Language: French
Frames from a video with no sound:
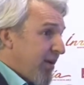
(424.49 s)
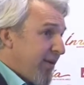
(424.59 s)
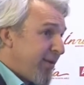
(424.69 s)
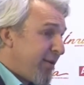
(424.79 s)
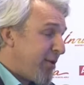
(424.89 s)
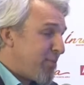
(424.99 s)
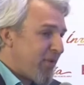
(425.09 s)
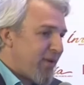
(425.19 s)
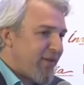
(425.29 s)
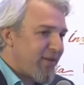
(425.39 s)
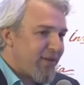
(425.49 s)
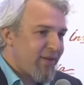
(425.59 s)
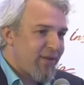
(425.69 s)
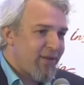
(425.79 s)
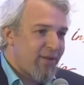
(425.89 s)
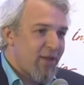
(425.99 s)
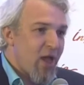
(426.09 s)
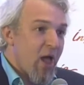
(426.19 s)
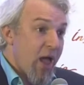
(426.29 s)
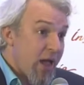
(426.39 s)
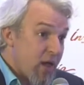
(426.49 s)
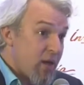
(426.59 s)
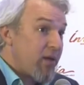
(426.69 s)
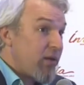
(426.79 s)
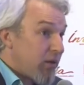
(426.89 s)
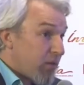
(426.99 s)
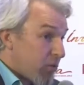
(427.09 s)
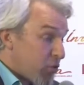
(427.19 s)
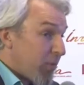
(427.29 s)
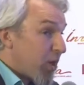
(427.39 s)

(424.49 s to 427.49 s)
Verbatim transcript: Et, toujours,